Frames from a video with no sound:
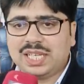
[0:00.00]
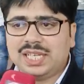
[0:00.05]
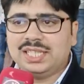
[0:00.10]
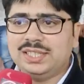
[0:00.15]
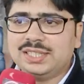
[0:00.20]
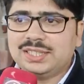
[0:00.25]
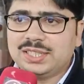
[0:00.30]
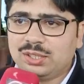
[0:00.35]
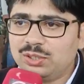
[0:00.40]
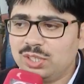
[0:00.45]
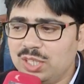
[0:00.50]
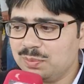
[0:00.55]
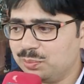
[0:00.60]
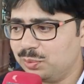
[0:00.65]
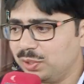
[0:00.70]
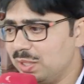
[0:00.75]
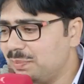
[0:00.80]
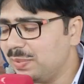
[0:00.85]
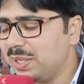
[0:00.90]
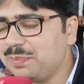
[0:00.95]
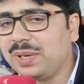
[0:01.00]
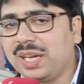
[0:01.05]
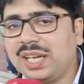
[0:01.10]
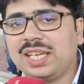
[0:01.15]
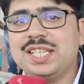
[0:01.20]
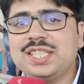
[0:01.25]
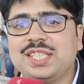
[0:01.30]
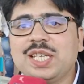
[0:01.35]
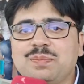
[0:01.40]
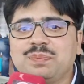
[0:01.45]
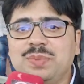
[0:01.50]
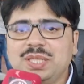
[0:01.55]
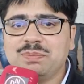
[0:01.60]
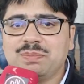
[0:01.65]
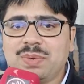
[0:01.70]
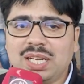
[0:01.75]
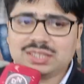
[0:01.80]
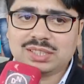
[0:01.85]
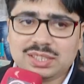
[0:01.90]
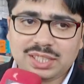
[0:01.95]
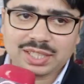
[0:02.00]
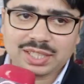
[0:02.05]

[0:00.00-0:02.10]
शाही जी जिन्होंने पूरी बेबाकी से अपनी बात